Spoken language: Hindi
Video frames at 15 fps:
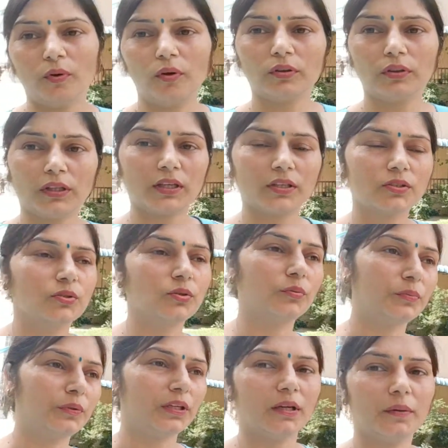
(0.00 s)
बहुत तेज
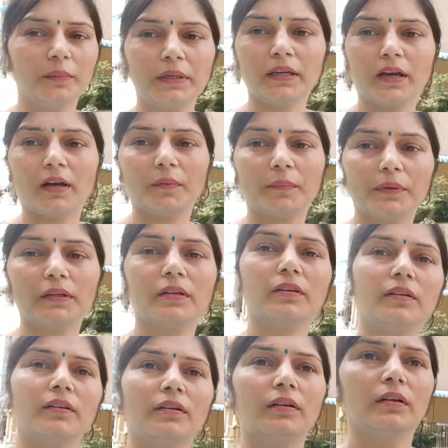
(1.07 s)
धूप थी अभी यहाँ पर
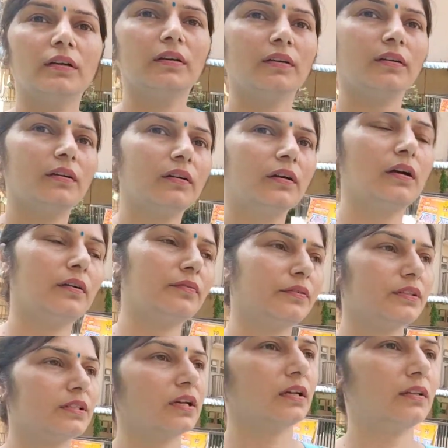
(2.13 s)

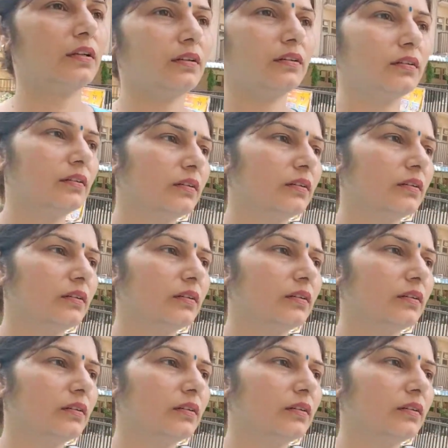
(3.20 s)
काफी ज्यादा